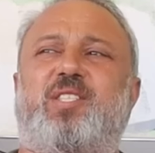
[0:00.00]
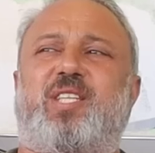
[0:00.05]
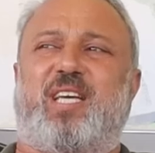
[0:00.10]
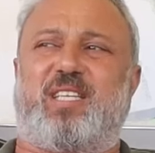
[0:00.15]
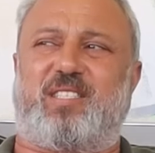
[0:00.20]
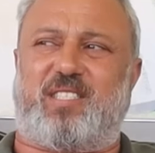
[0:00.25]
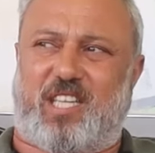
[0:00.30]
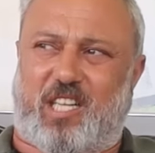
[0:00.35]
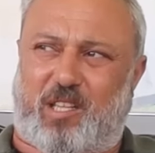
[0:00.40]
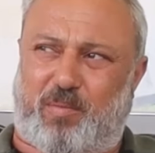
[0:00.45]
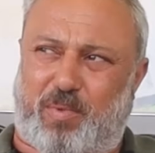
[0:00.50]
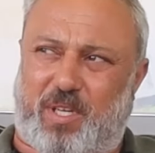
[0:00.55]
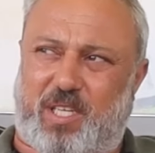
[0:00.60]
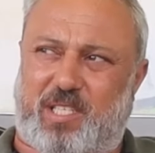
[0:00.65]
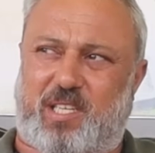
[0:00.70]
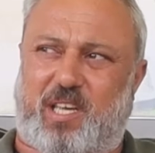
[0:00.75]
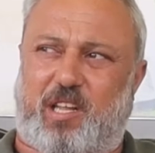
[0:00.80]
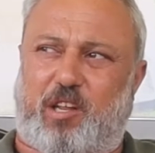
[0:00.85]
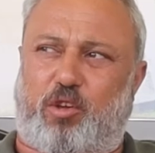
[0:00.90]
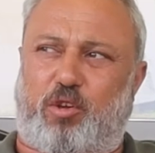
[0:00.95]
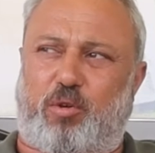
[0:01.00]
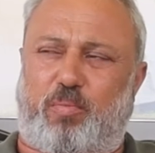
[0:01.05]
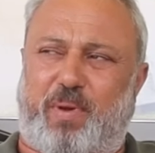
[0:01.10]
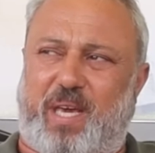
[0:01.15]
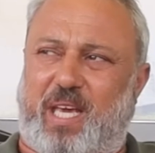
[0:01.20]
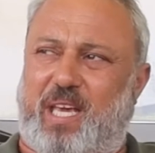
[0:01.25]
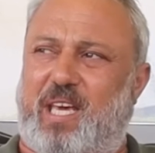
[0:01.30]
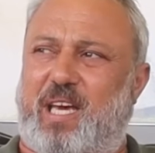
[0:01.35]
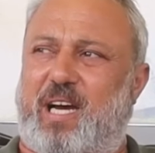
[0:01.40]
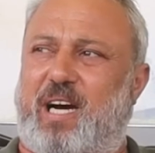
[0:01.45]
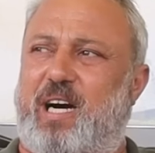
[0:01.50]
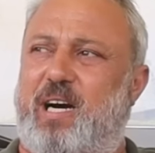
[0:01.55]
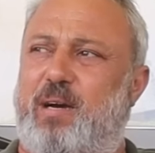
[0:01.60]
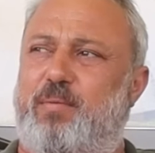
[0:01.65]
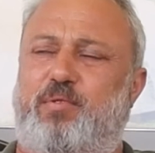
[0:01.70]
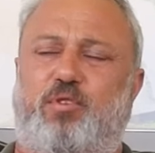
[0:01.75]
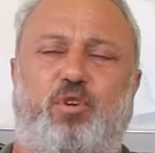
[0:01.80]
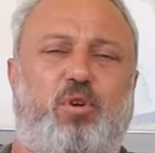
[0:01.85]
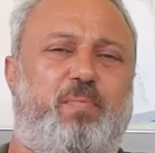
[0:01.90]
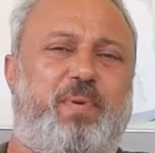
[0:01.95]
test etmeniz gerekiyor. Peki
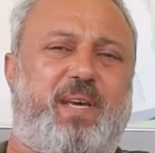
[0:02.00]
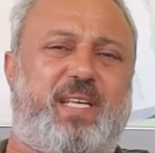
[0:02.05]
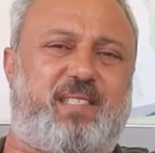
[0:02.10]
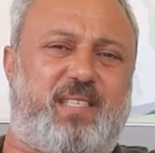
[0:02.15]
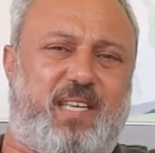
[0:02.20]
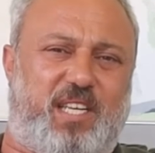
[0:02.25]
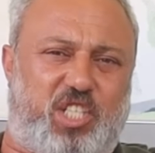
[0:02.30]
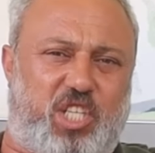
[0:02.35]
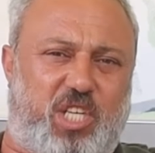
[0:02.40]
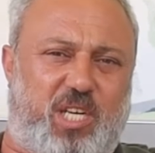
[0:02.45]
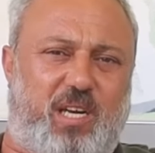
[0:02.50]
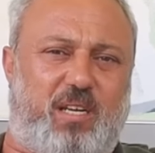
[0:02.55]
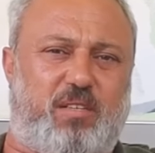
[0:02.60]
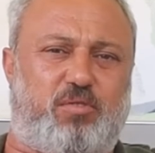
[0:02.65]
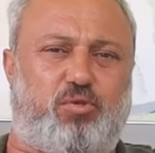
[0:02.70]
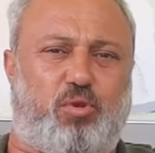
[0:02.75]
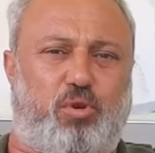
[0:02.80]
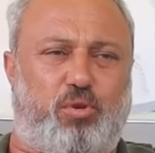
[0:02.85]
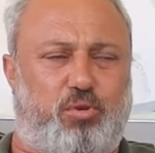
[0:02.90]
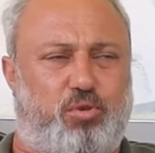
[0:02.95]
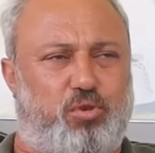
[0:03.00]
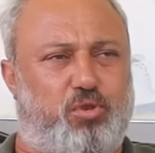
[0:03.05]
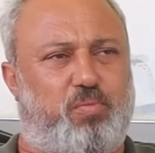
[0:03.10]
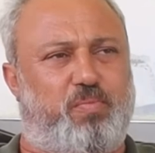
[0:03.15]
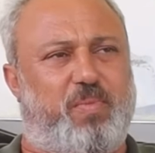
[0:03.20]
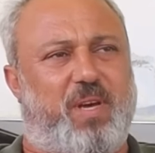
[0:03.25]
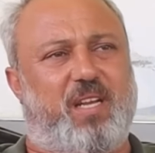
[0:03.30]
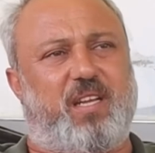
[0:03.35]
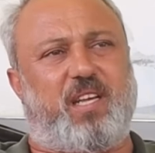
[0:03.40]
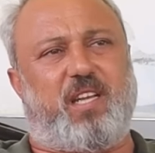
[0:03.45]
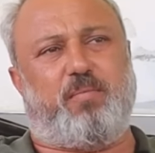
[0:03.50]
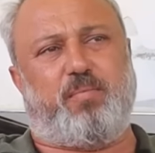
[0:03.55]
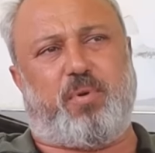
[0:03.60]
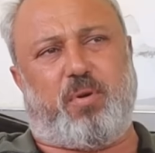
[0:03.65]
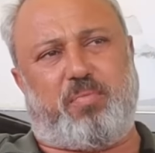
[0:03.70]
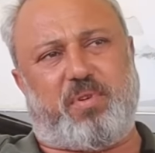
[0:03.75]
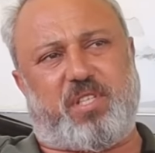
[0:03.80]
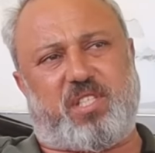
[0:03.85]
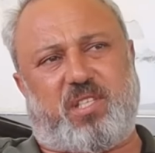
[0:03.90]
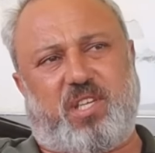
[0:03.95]
abi köpek secereli, soyu kütük belgeli,
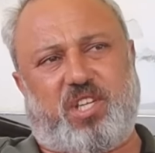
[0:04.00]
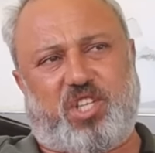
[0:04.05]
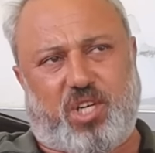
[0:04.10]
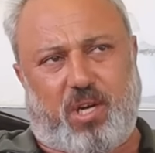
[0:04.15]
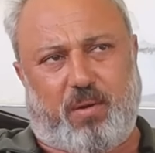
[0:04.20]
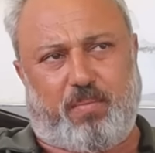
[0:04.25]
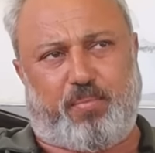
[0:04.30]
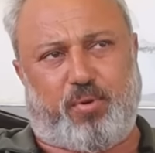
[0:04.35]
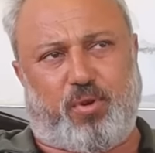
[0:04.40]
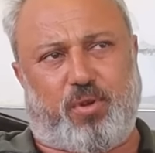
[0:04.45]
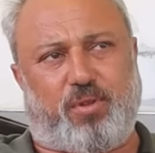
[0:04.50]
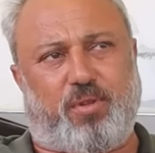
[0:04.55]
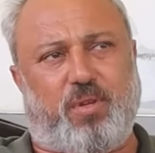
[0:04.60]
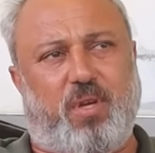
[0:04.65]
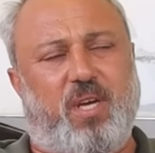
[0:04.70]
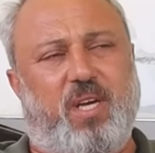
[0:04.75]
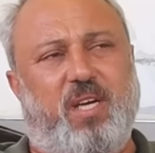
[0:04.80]
babası da şampiyon.